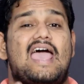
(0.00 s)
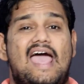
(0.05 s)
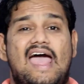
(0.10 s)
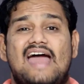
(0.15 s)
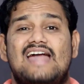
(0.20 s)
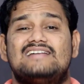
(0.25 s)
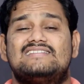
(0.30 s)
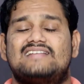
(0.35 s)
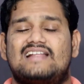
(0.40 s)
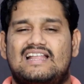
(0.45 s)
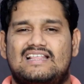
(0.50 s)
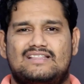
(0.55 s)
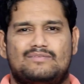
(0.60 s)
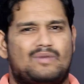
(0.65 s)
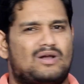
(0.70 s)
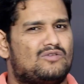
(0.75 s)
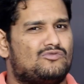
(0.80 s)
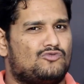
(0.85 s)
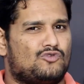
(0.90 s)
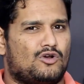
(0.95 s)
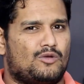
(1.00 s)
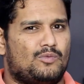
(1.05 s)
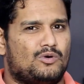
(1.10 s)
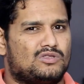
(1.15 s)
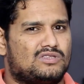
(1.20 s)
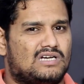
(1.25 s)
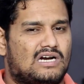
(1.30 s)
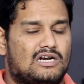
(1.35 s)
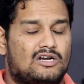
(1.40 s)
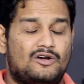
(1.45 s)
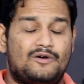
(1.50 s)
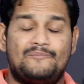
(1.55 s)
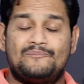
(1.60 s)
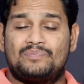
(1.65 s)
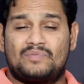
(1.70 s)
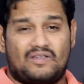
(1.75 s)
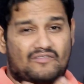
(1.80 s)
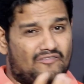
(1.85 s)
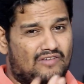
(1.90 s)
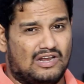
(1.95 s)
యాడ్స్ అనేది మనం చూడబోతున్నట్టు
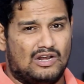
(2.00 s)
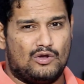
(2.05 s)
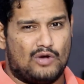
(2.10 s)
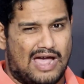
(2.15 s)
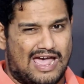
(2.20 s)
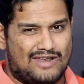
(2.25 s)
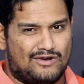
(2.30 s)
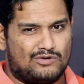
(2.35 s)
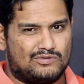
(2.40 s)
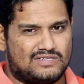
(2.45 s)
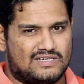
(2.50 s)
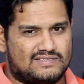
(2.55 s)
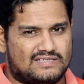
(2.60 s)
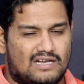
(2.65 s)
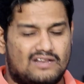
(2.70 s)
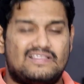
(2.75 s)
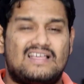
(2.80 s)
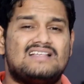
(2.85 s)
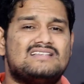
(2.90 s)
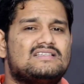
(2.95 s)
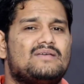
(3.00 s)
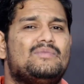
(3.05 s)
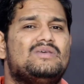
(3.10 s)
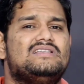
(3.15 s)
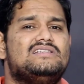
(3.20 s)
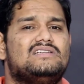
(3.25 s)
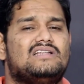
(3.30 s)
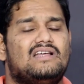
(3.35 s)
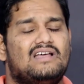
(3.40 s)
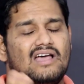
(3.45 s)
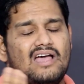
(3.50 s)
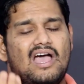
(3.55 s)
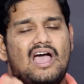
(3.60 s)
వీళ్ళు అనౌన్స్ చేశారు దానికి సంబంధించిన